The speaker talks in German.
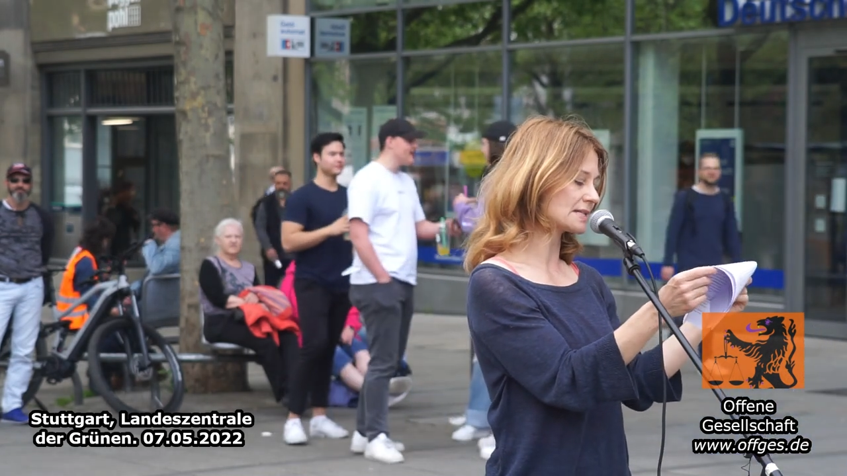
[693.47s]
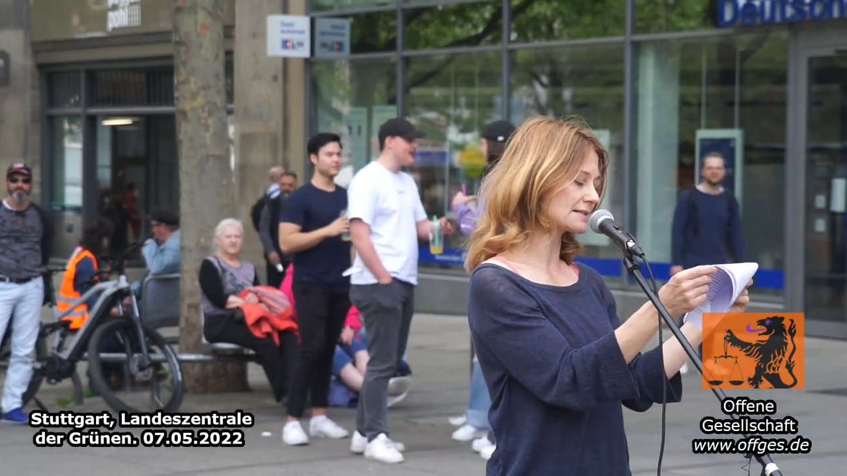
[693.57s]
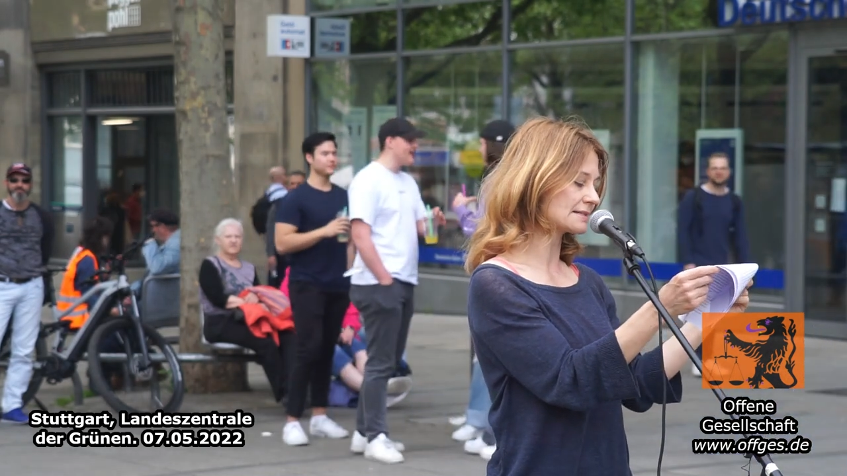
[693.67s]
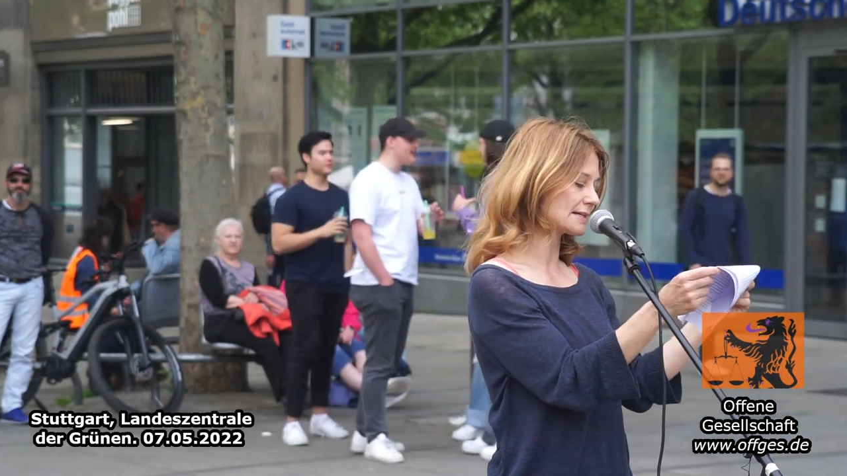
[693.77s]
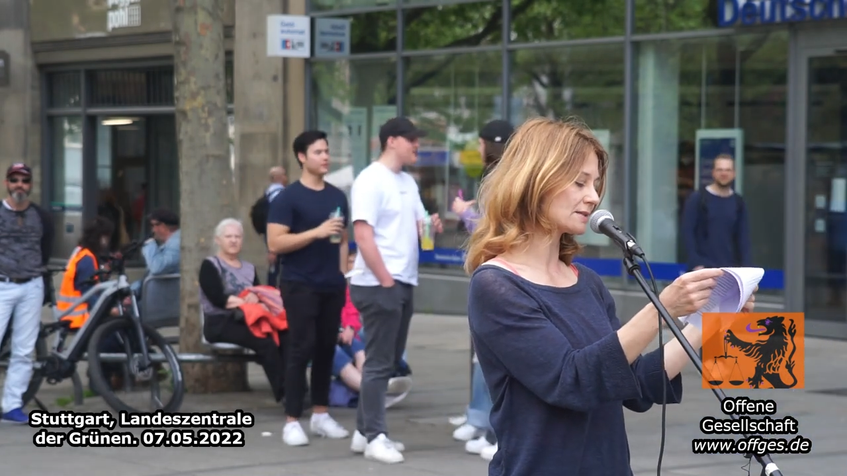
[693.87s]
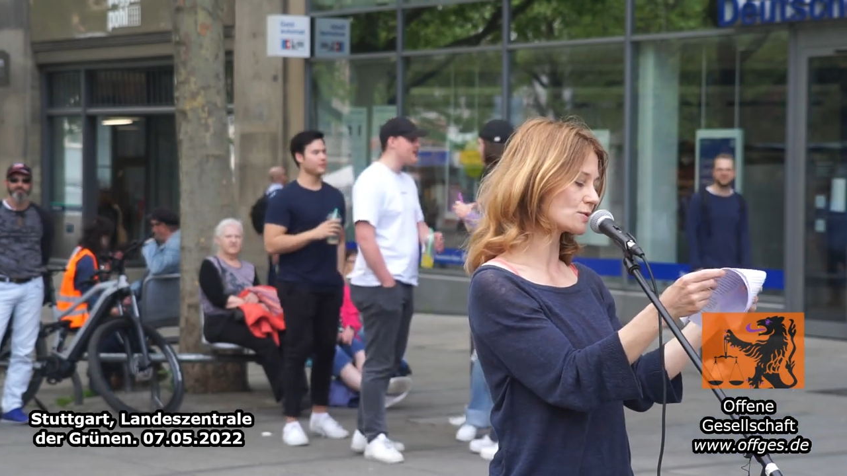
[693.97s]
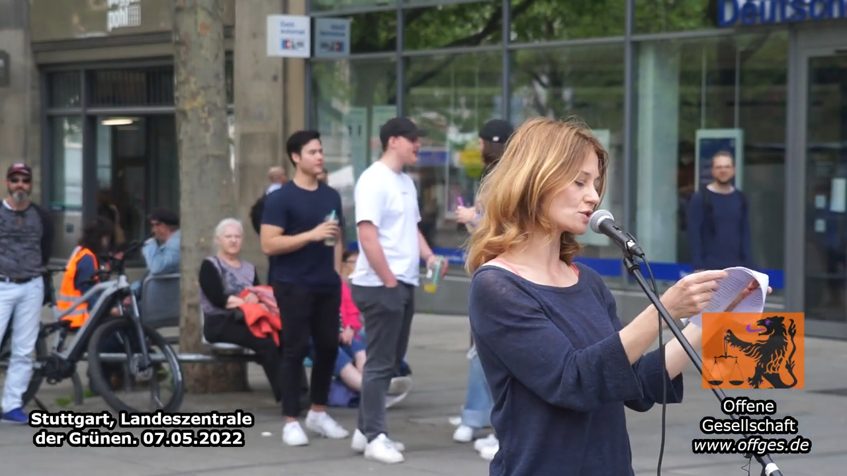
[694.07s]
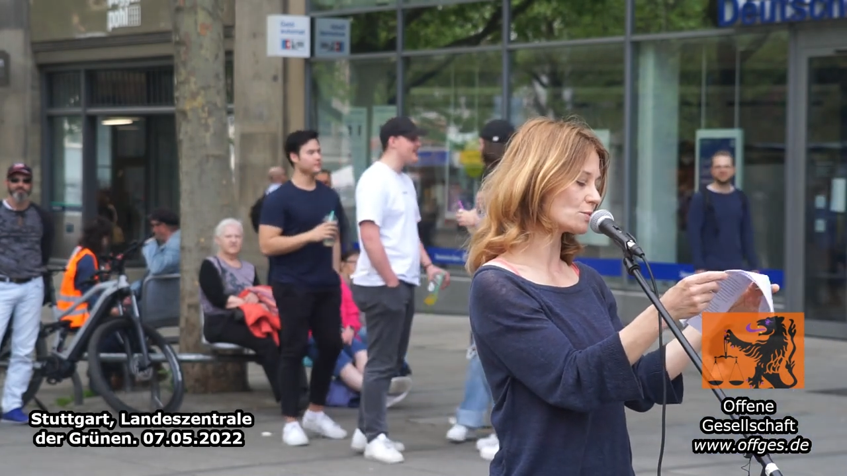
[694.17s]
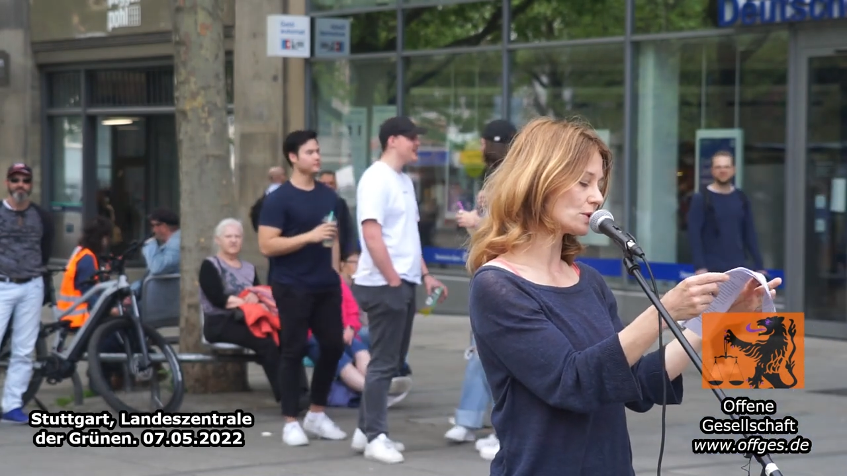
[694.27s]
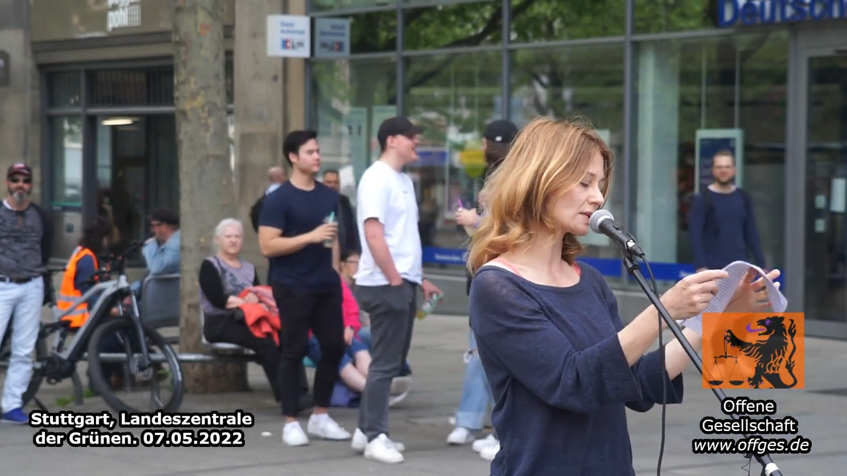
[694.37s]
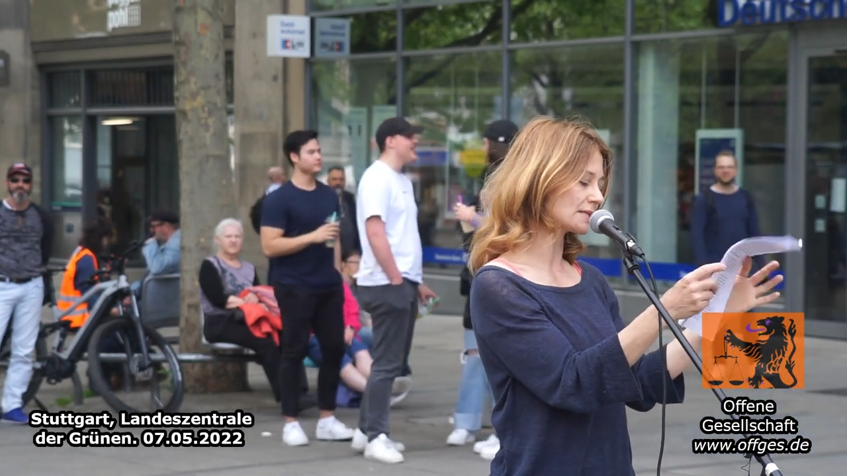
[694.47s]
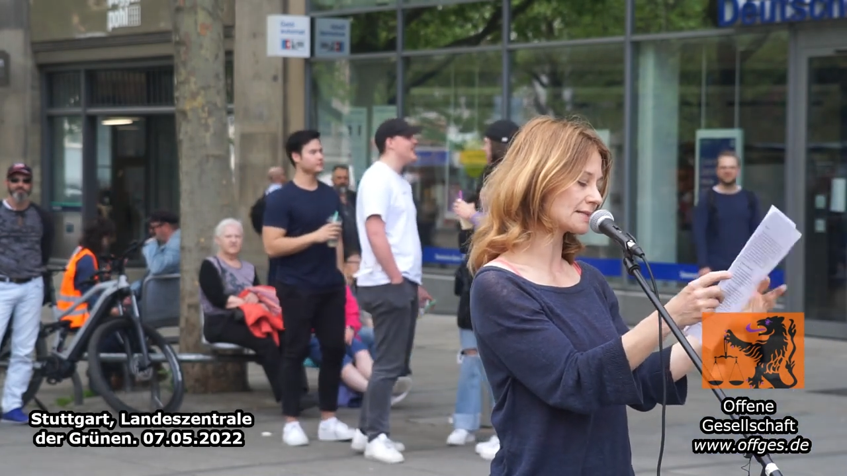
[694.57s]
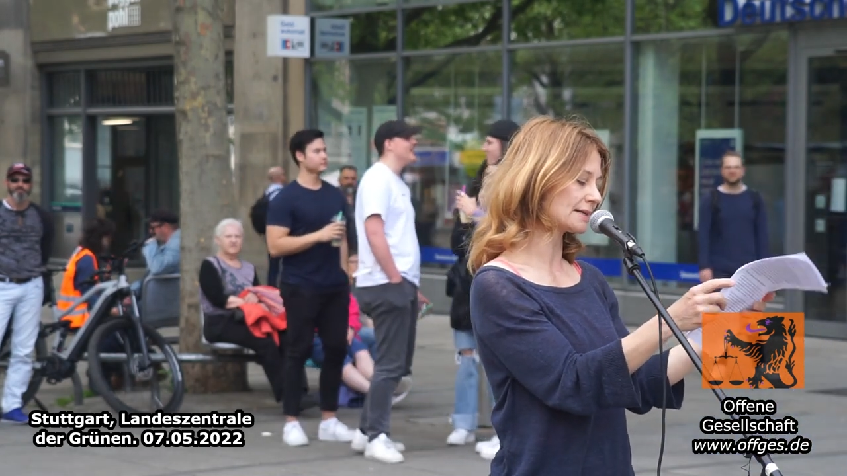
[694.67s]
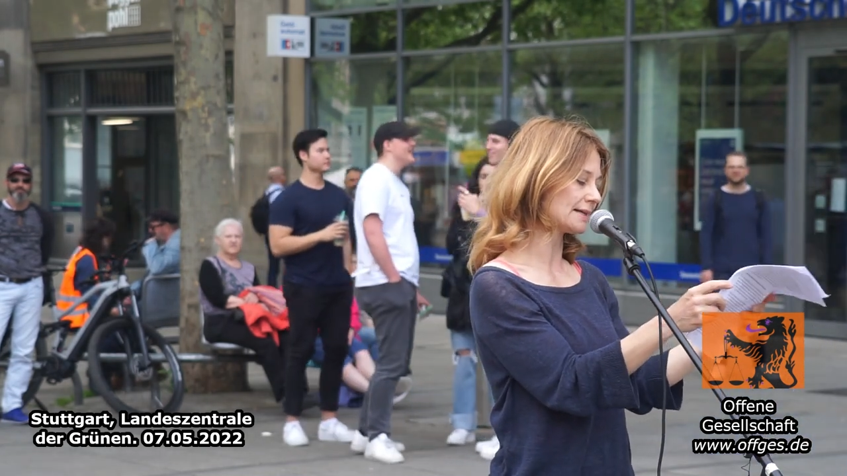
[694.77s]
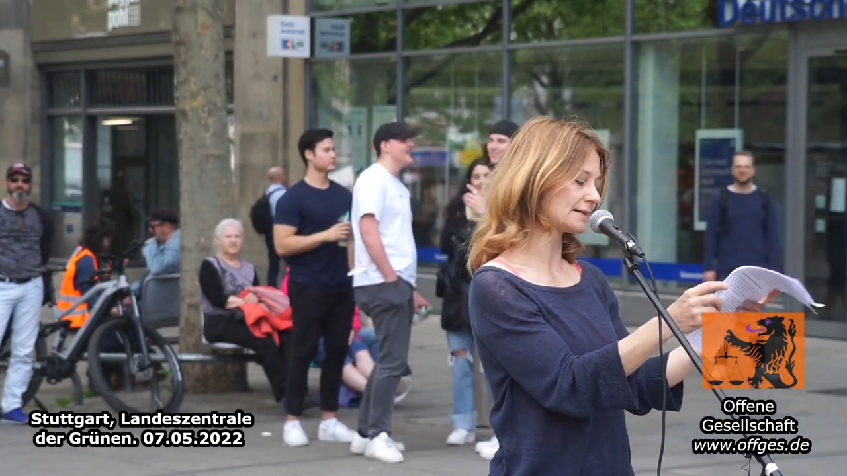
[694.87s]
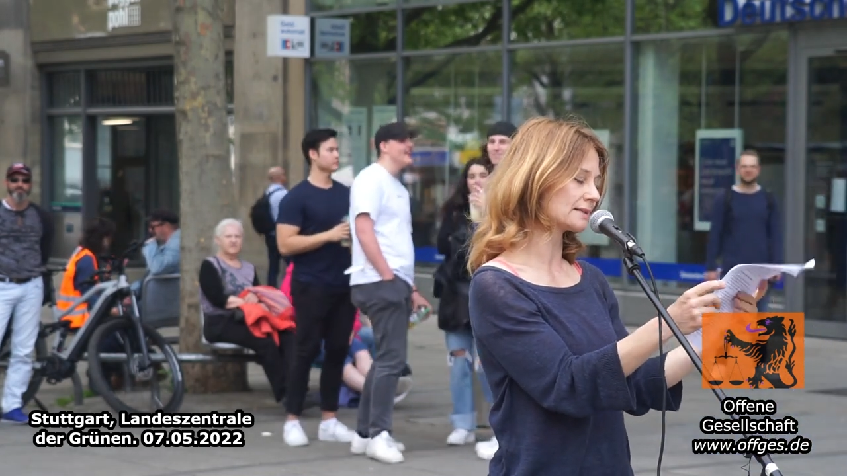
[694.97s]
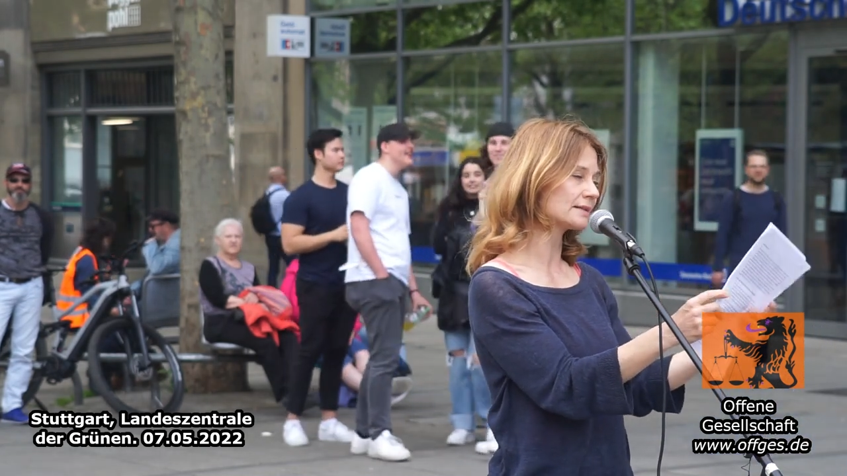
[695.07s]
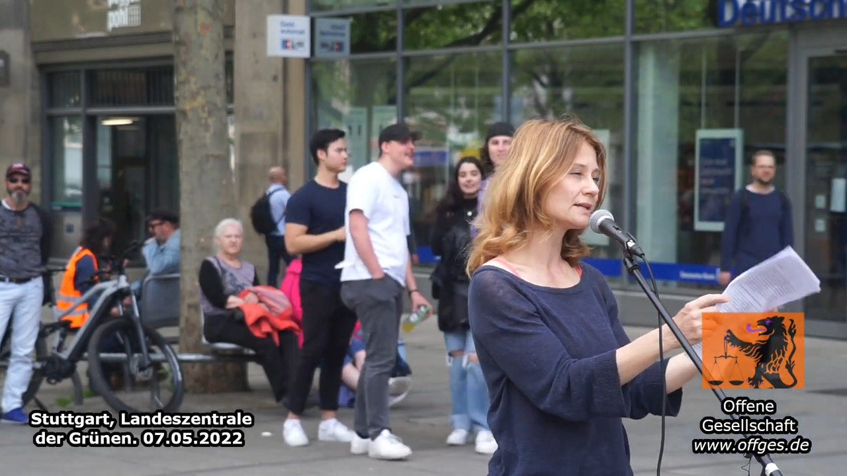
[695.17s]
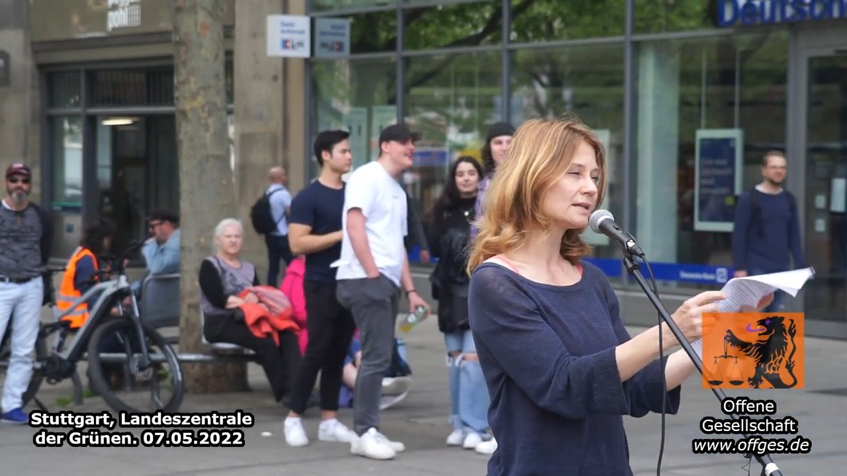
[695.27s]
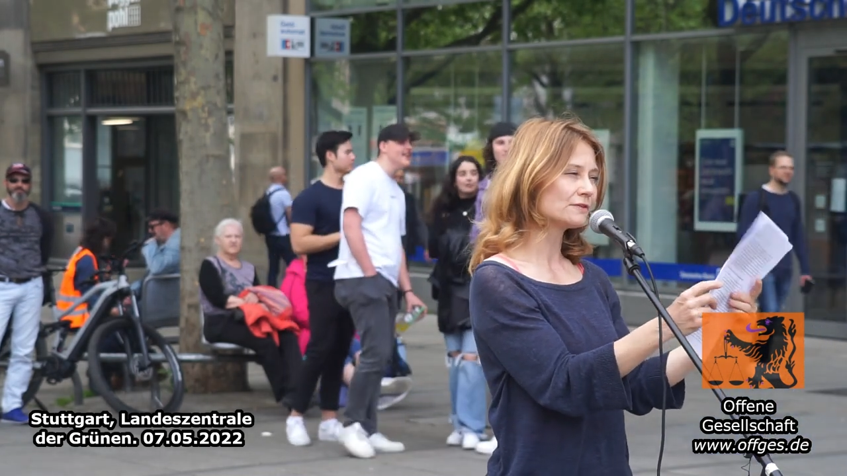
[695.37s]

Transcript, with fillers: diesen technischen Möglichkeiten